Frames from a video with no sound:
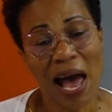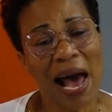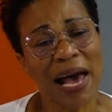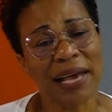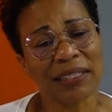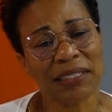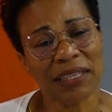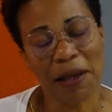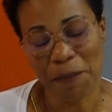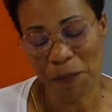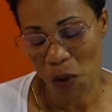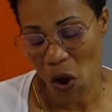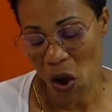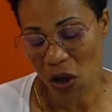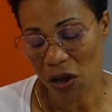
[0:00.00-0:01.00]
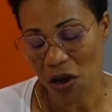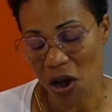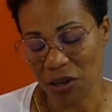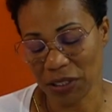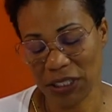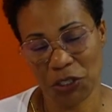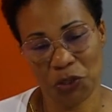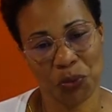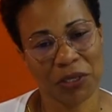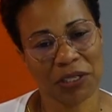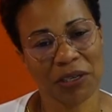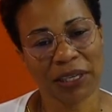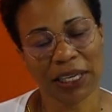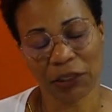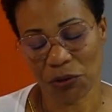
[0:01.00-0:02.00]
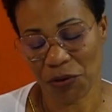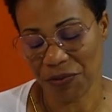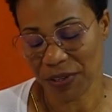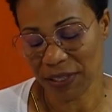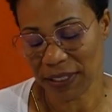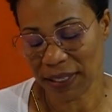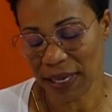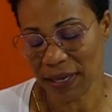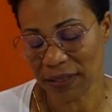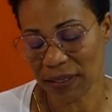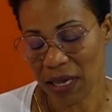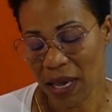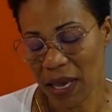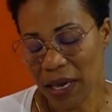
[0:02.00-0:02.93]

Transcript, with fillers: À sa mort en 1896,